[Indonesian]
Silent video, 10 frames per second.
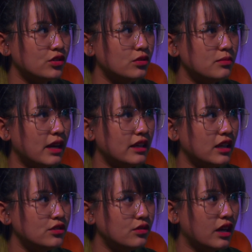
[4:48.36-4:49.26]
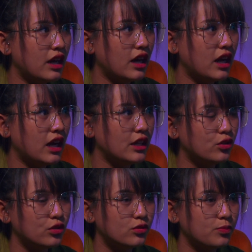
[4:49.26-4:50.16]
No itu Mbak Nela juga
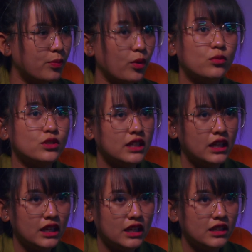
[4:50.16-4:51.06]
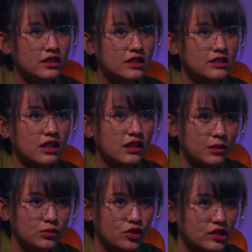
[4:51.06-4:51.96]
ikut promosiin di
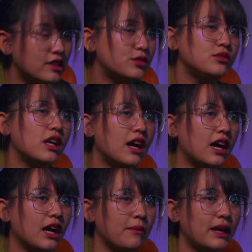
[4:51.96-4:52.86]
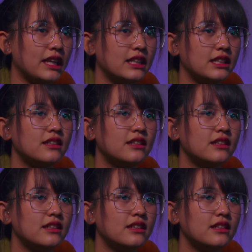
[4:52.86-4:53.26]
Instagram story-nya juga kemarin.